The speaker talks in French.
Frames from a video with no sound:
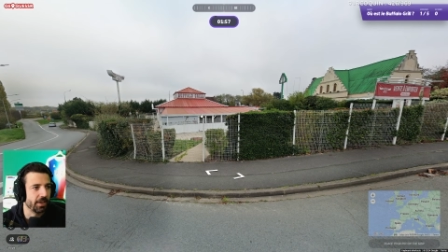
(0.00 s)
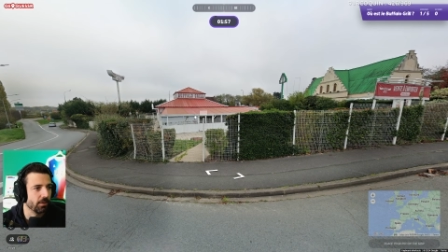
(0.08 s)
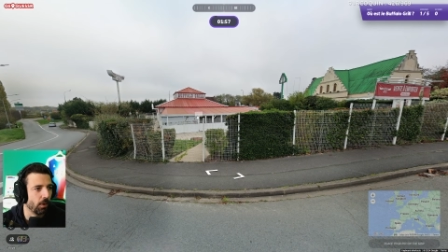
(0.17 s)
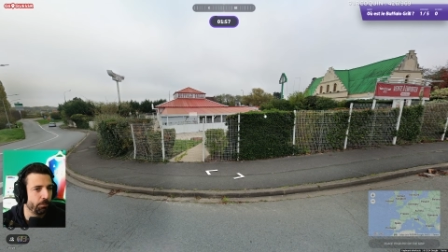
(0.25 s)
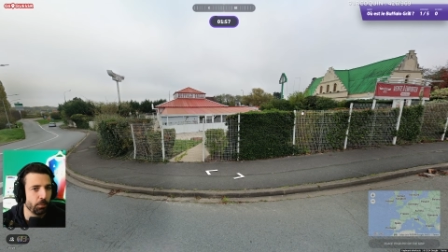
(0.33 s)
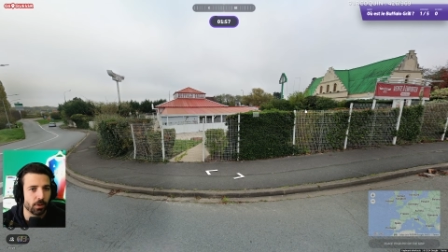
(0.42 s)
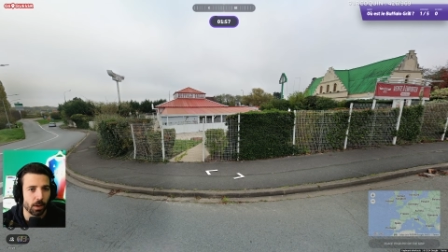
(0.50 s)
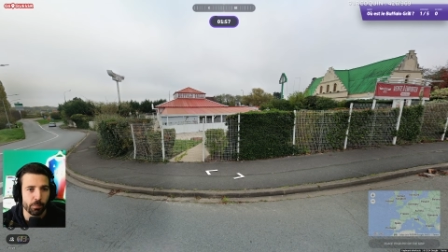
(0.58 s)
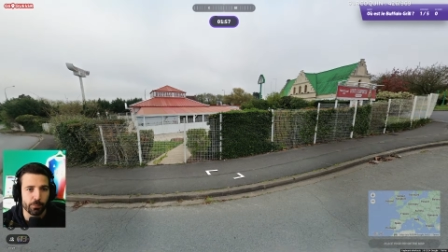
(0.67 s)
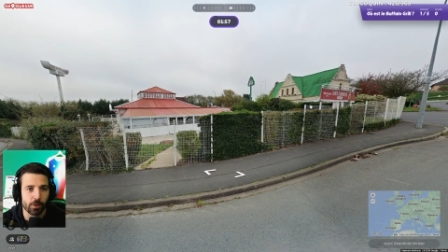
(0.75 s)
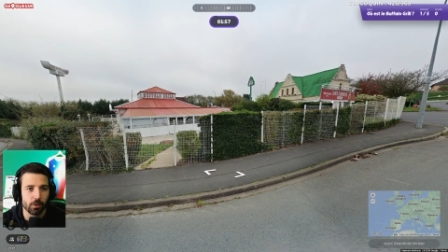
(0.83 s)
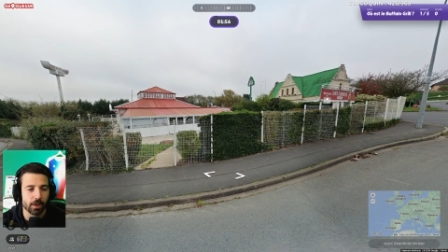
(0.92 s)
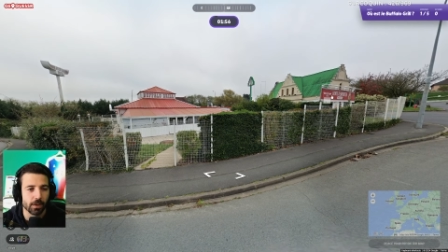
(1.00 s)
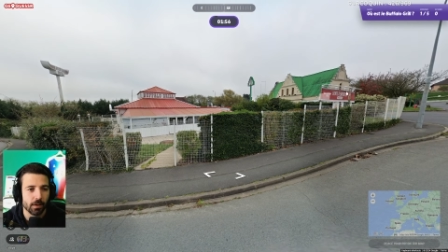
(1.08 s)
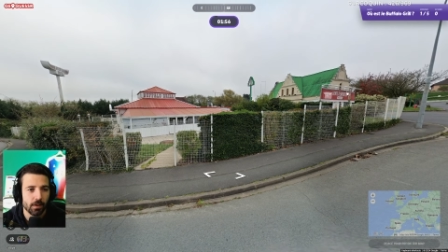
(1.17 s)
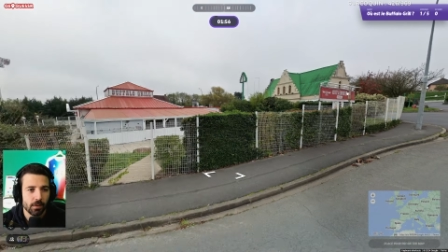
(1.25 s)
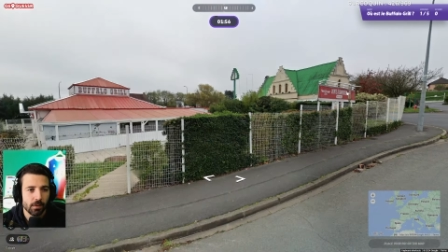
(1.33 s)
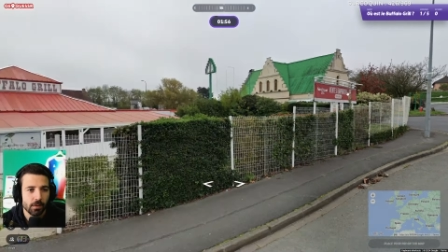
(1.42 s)
Oh putain, Buffalo Gris
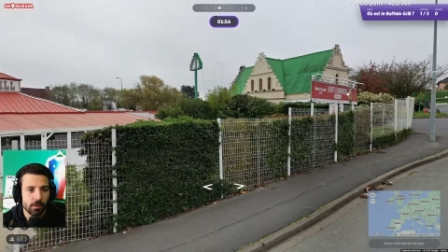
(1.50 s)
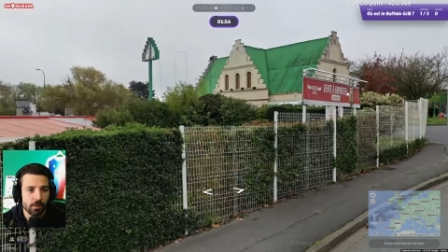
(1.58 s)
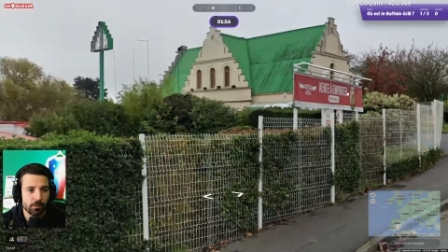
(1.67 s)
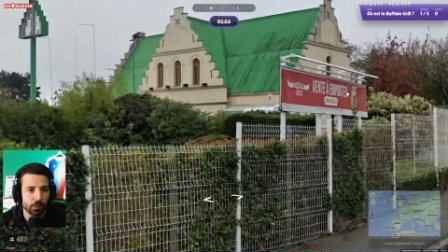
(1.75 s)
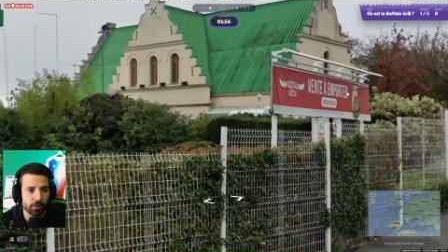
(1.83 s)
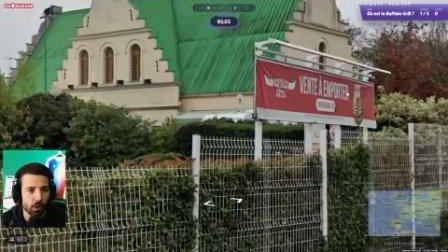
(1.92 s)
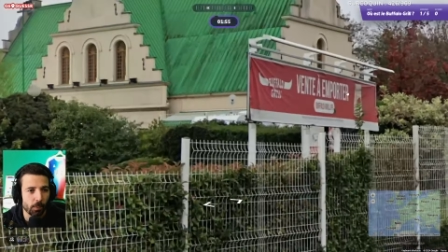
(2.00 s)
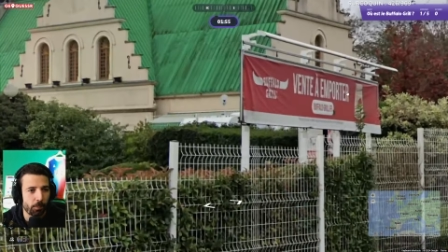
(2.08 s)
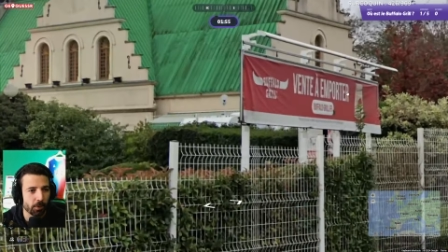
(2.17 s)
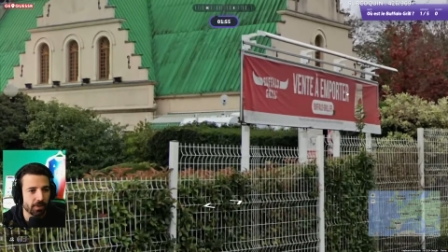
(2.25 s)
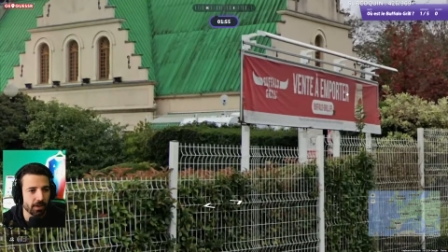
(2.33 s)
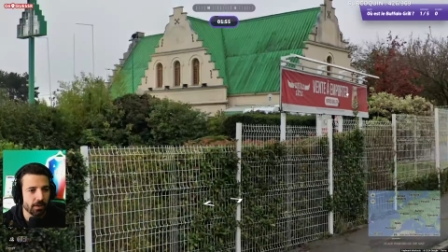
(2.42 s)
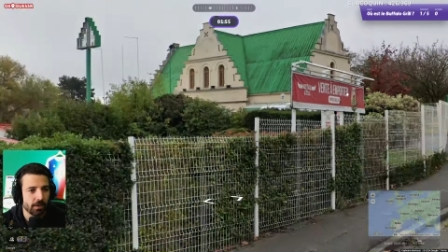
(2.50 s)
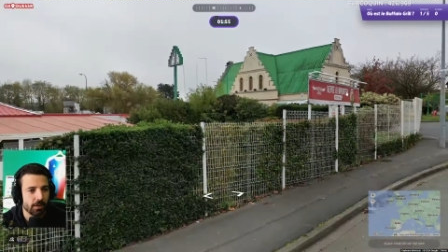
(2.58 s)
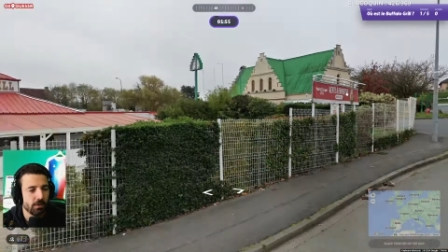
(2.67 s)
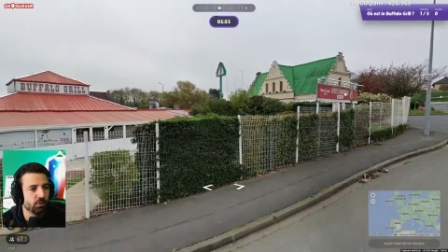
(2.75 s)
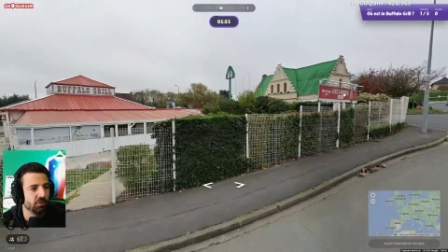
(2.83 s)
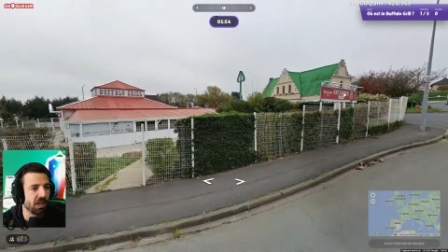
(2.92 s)
vente à emporter,
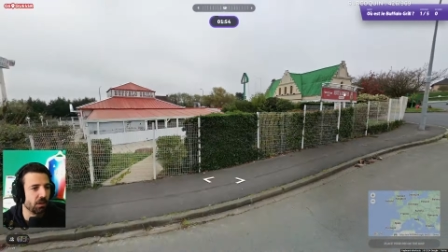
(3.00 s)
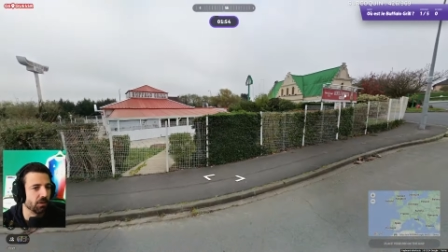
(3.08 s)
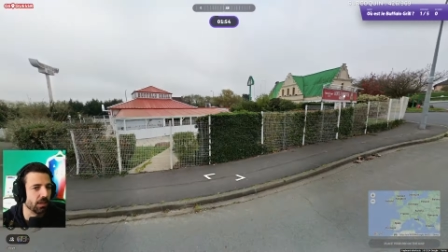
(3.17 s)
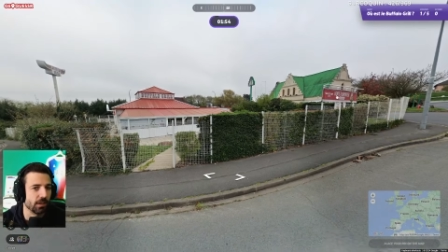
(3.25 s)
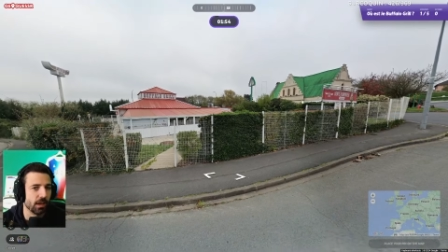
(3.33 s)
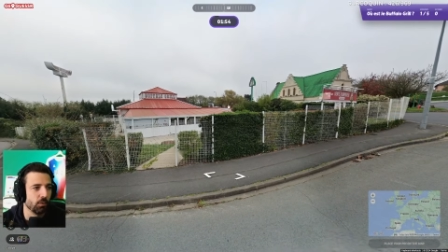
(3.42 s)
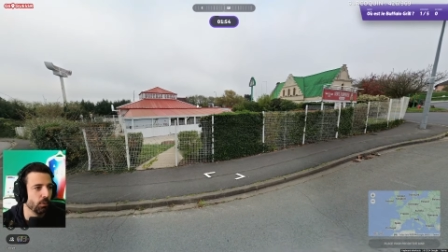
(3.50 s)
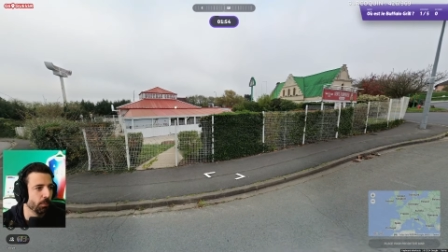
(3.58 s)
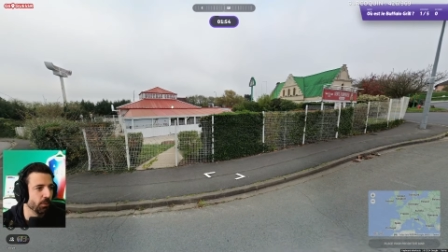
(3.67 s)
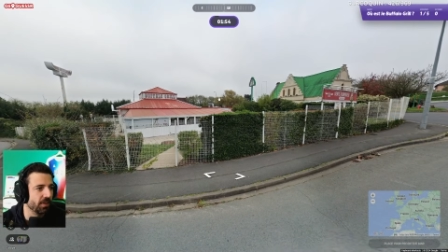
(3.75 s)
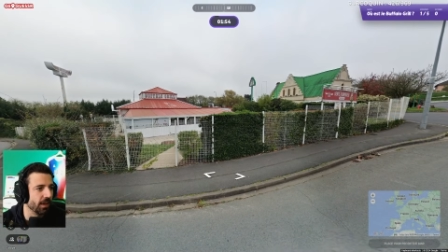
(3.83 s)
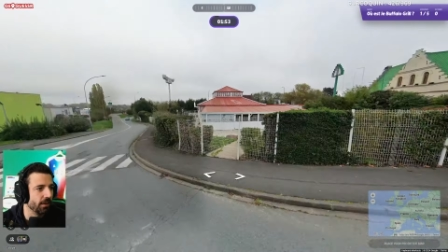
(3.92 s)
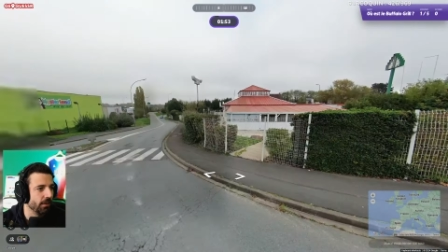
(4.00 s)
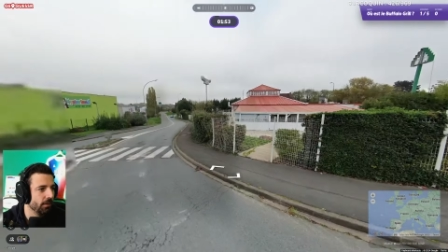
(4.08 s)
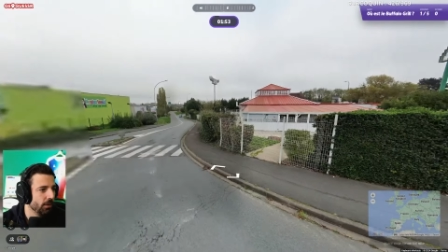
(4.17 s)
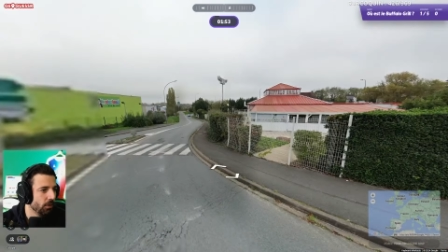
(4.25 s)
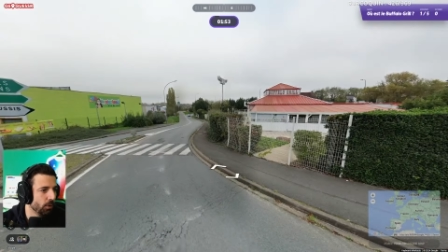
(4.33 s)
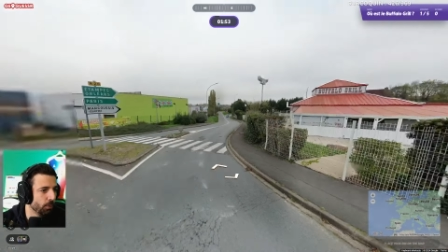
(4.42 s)
juste à côté d'un Lyon de Bruxelles.
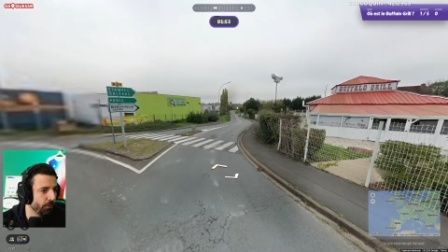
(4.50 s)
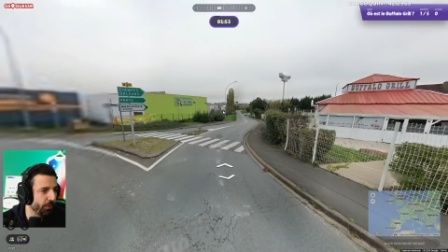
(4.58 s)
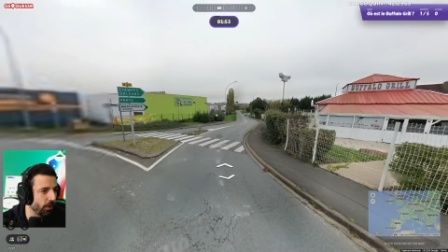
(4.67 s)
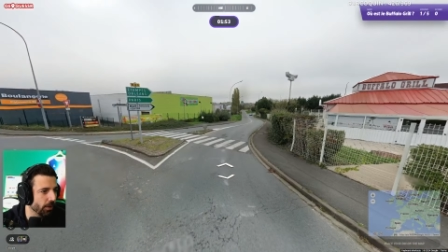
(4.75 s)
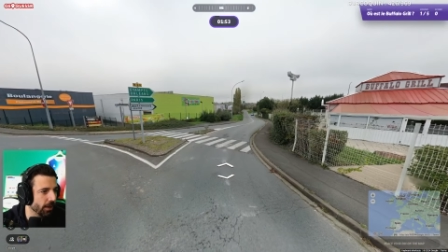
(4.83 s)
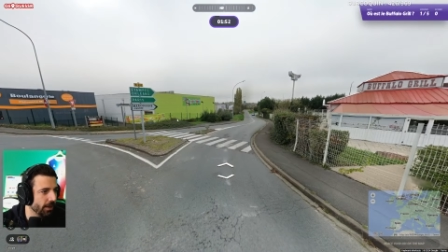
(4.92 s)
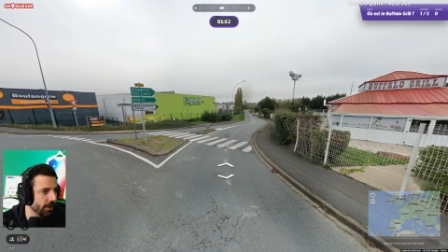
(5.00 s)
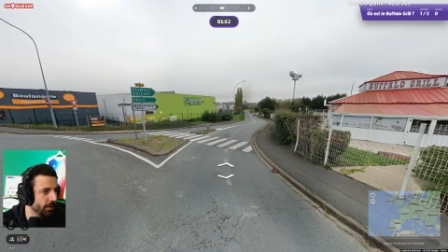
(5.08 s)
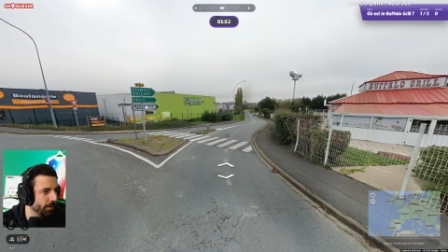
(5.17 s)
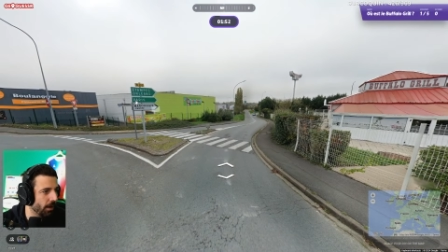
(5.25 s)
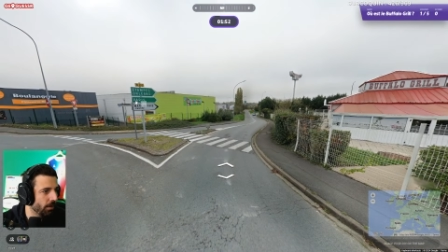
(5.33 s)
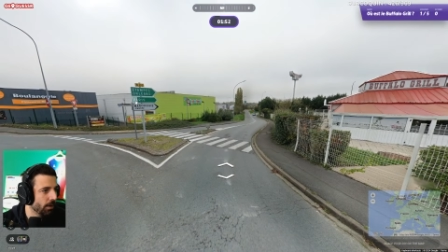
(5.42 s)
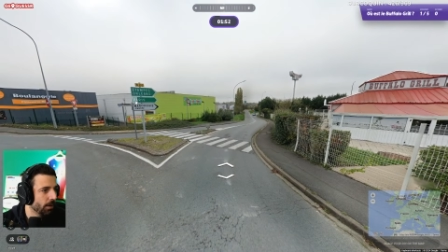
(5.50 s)
Le Buffalo Grill, il est bien.